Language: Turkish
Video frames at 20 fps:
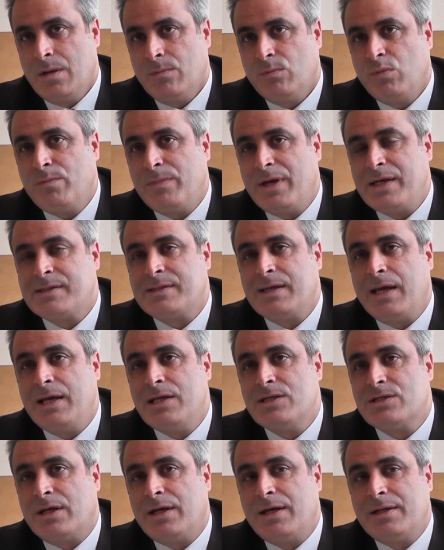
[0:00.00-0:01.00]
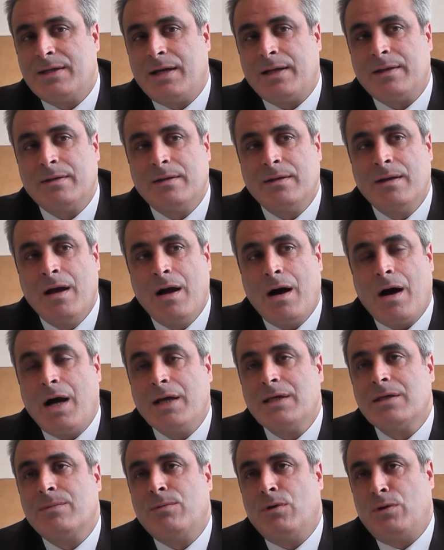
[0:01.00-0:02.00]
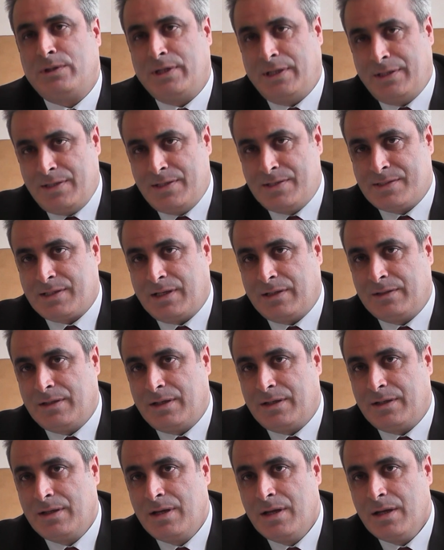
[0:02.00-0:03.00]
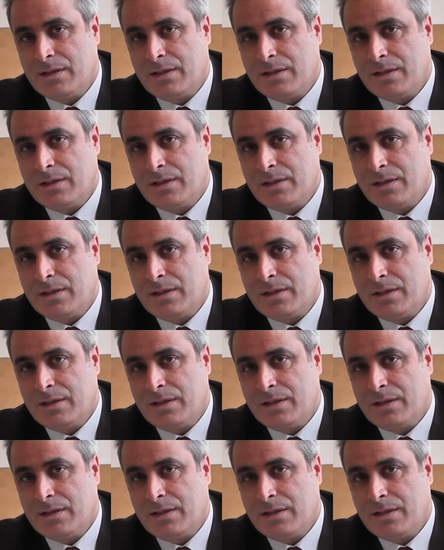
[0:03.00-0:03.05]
bu mesleği icra eden hangi bölgenin insanları?